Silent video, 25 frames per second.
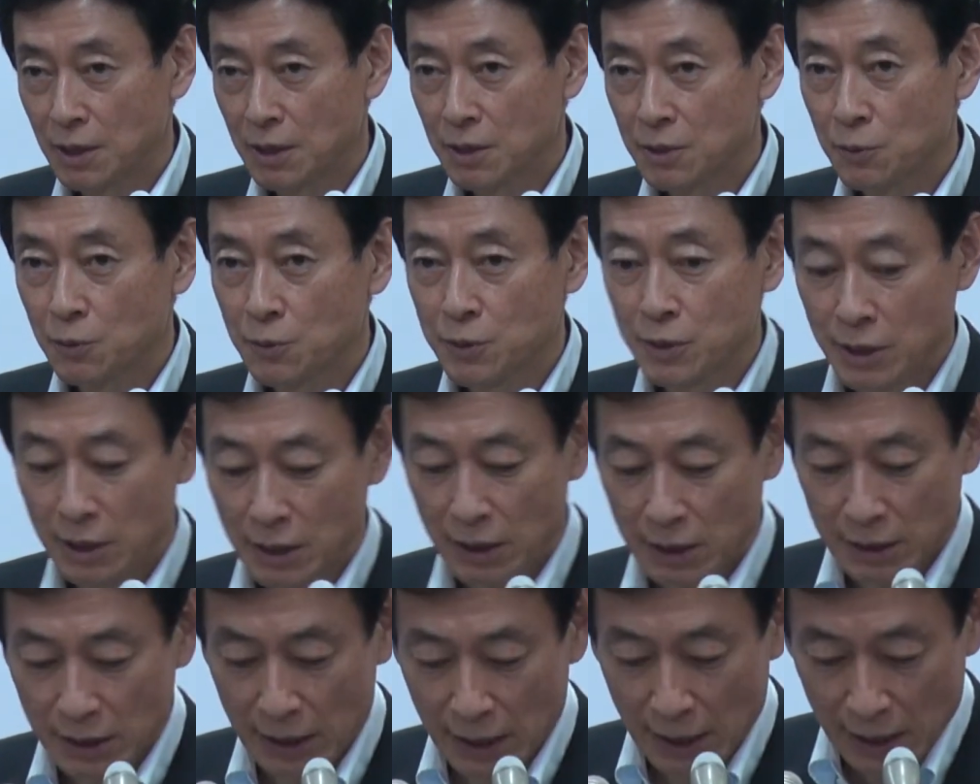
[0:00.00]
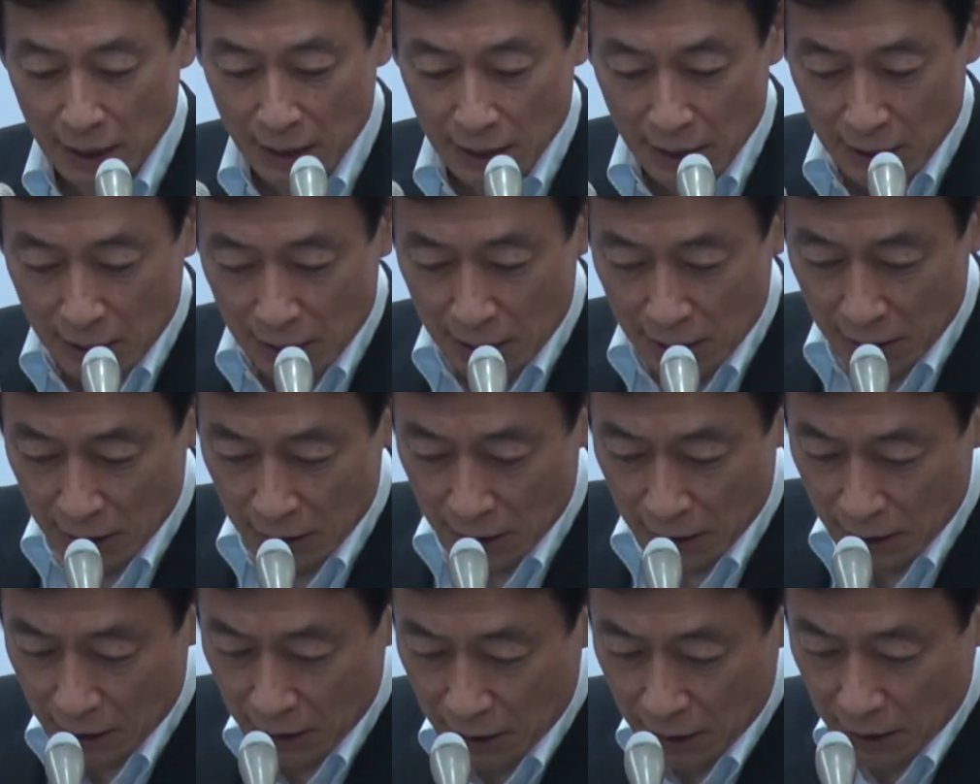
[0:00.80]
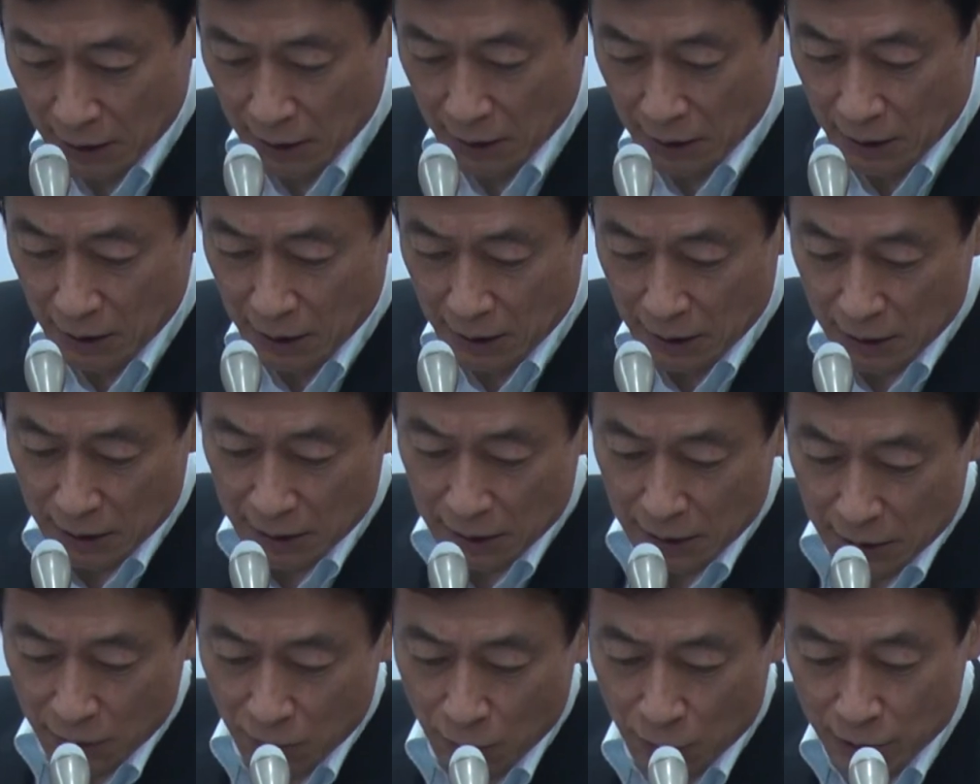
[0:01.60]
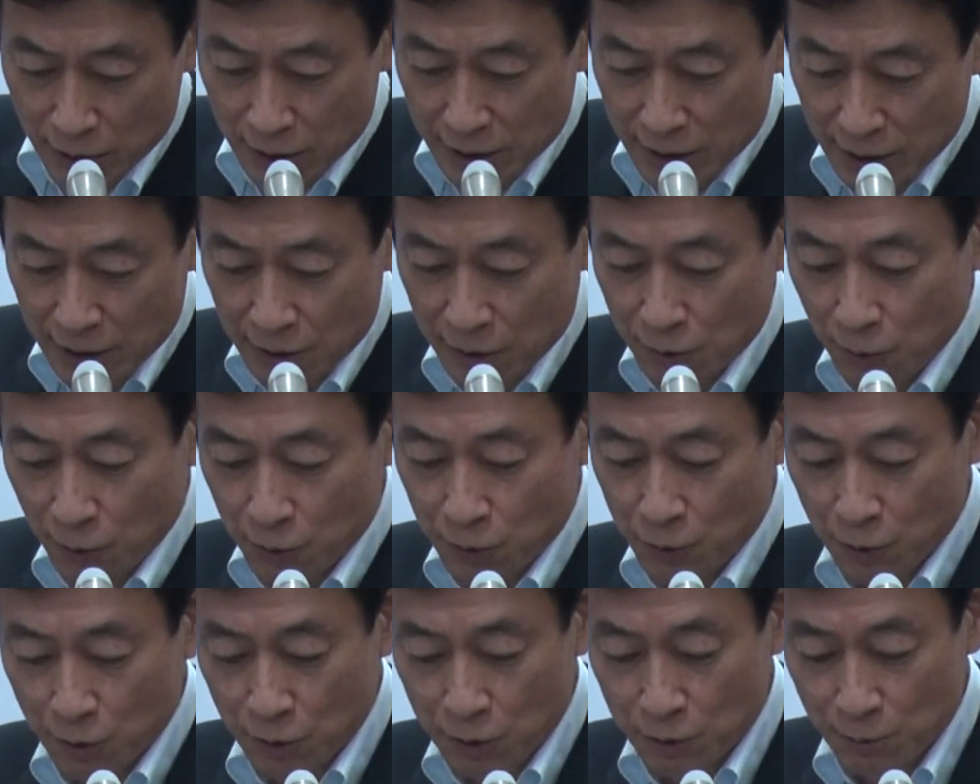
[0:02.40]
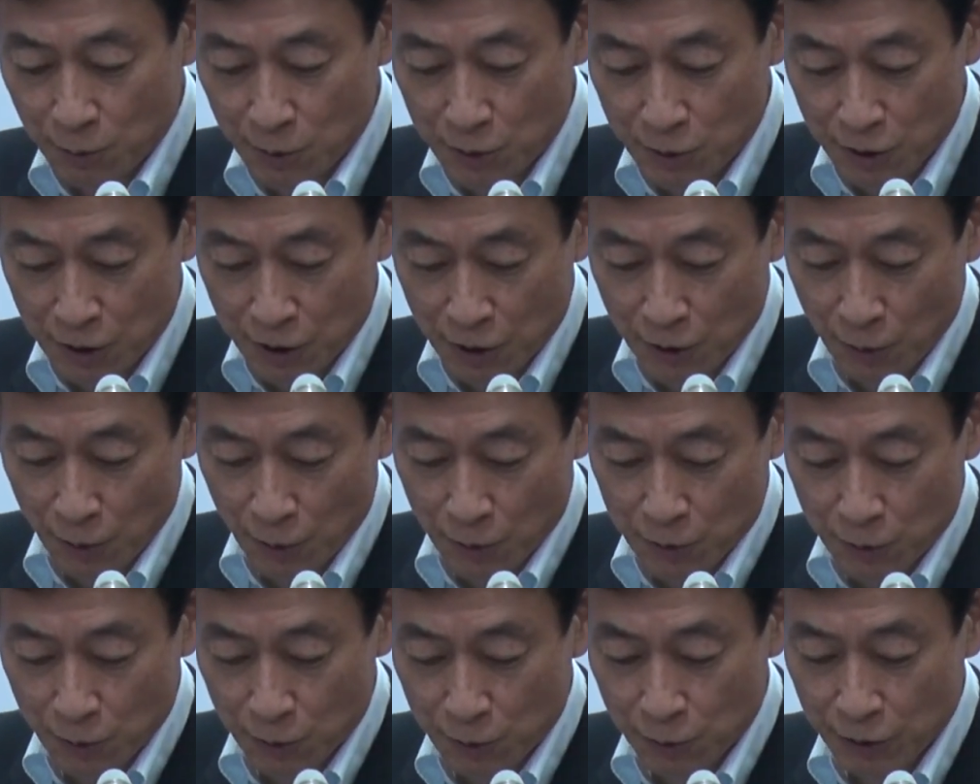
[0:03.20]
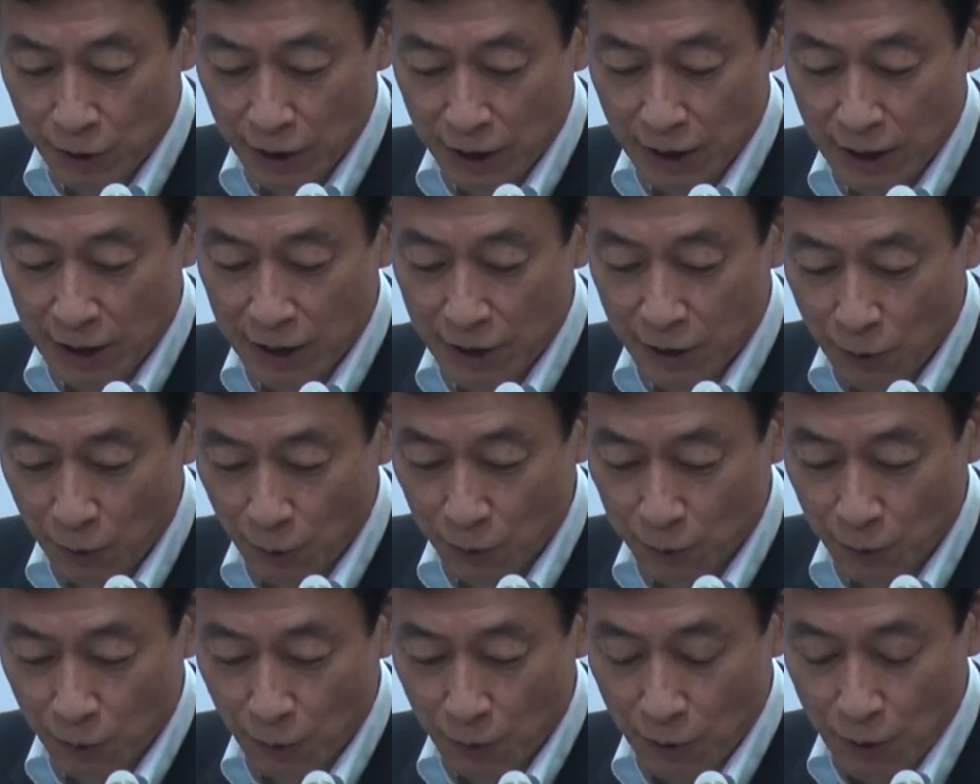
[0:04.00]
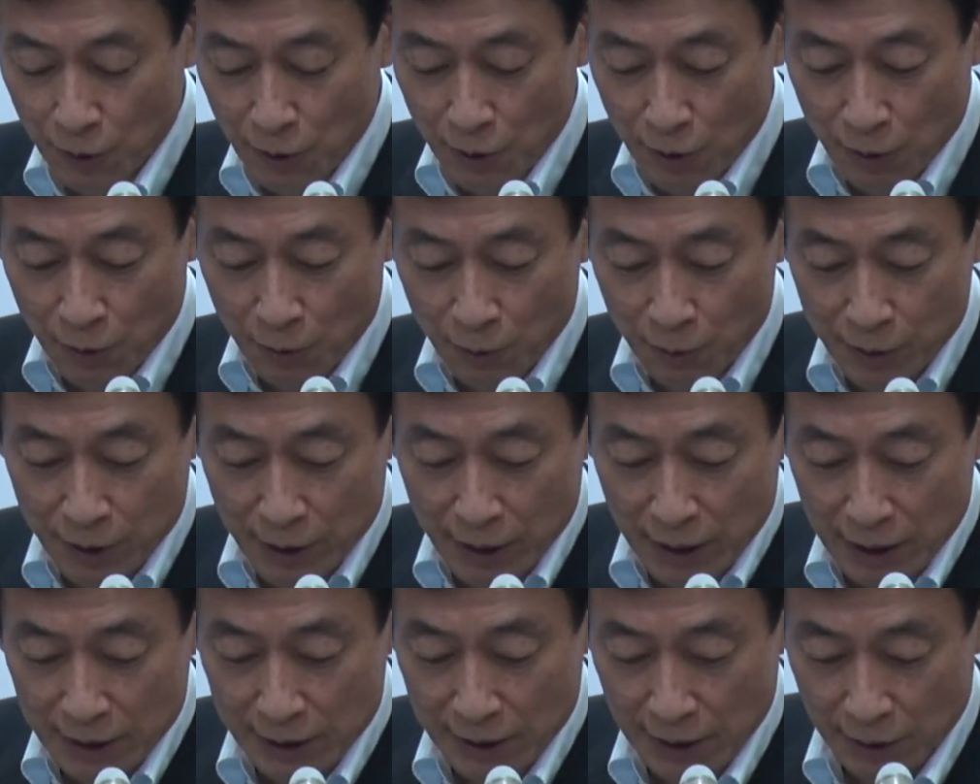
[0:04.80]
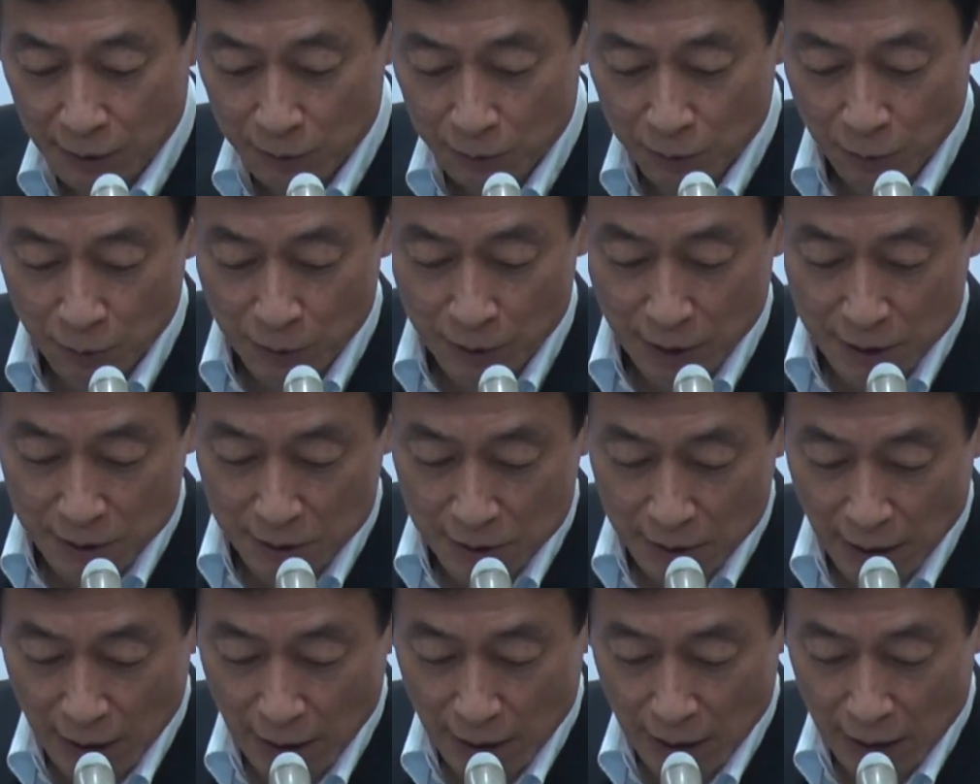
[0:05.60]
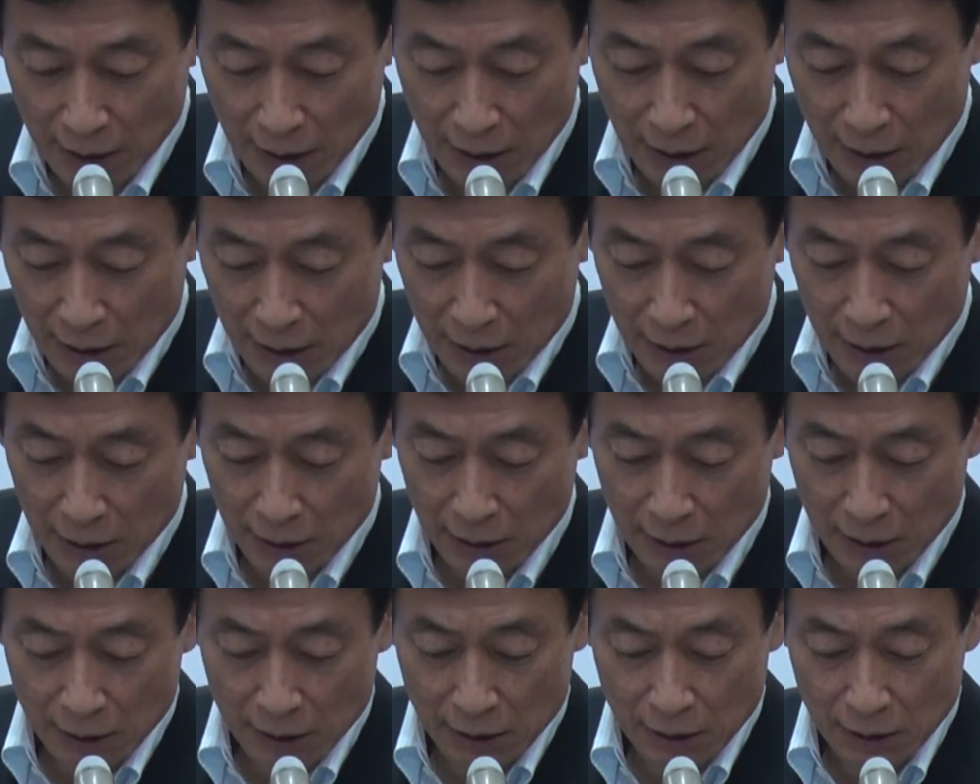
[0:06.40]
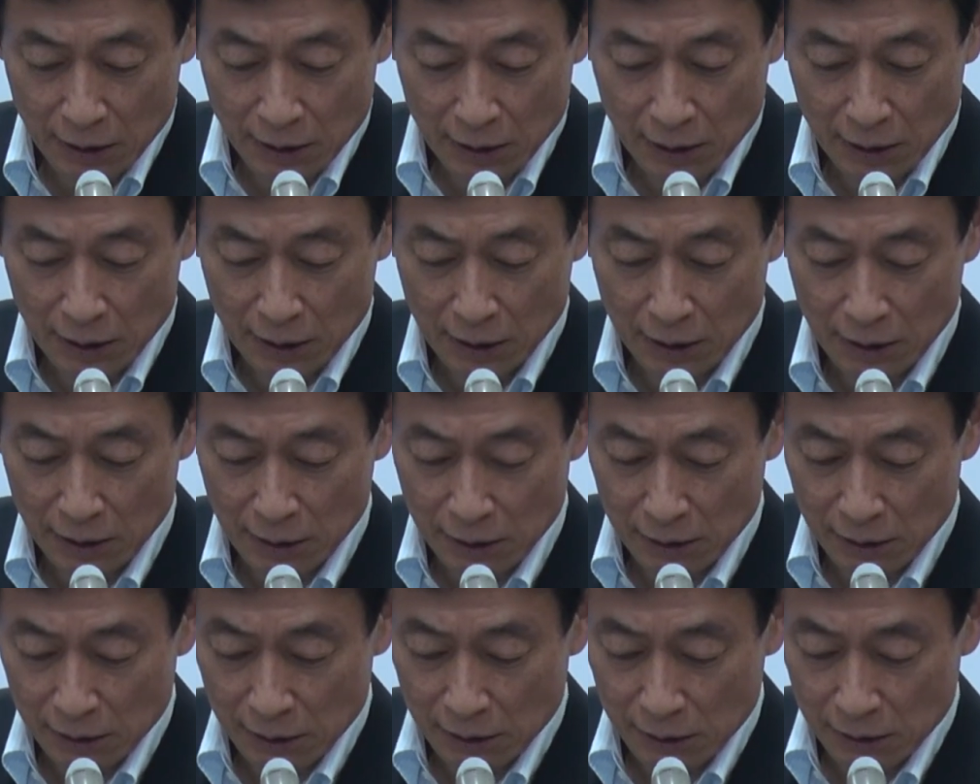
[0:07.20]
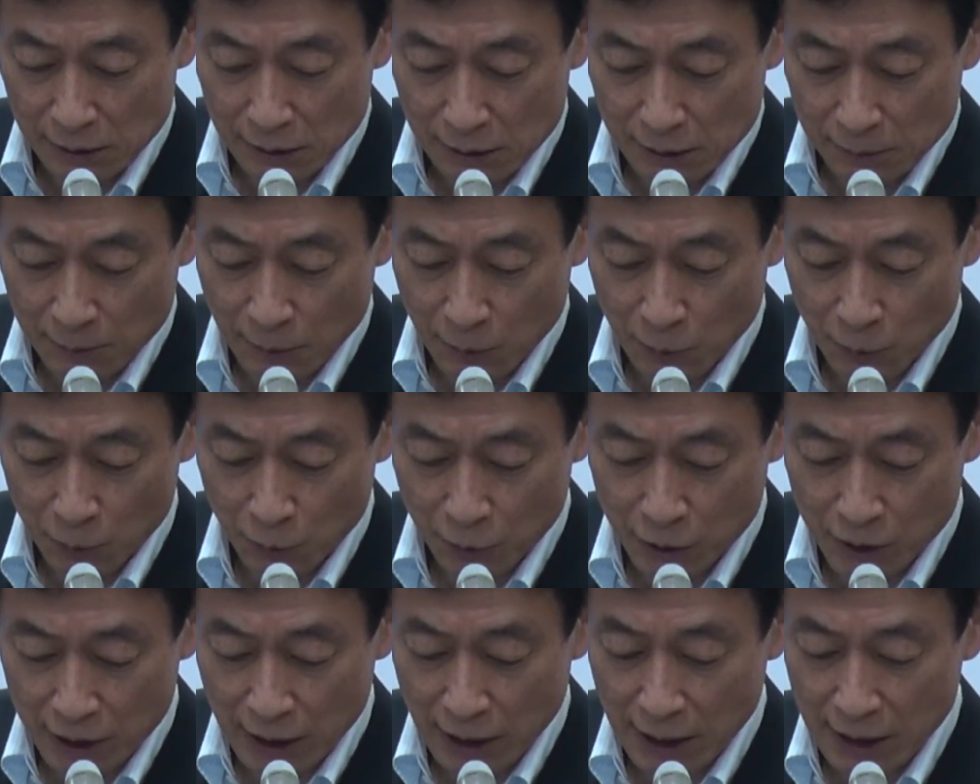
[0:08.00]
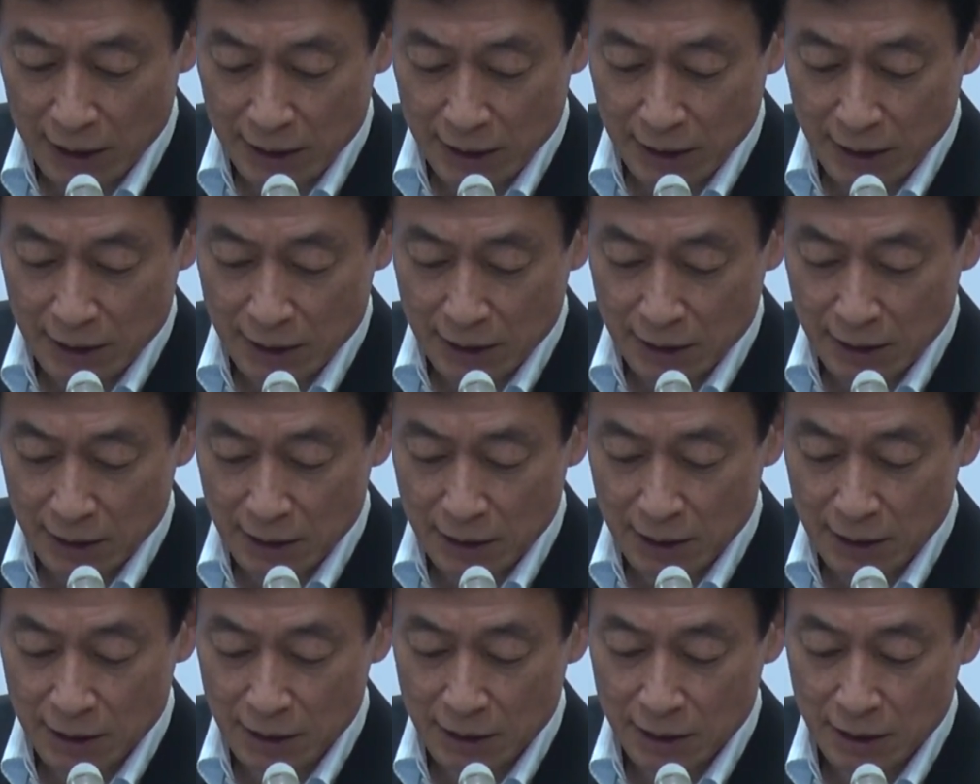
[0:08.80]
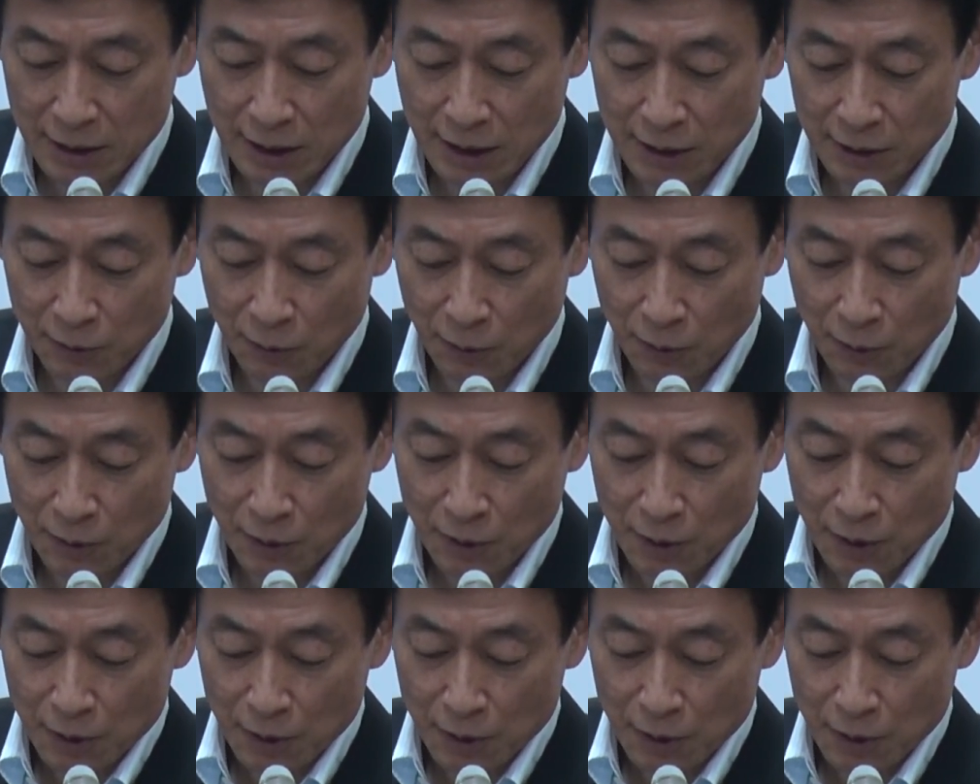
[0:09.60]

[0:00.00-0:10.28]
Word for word: そうした中で、えー、国際的に競争力を持つ企業、創造的な企業と、こういうふうに書いてある通りですね、えーまあ、この機会にしっかりと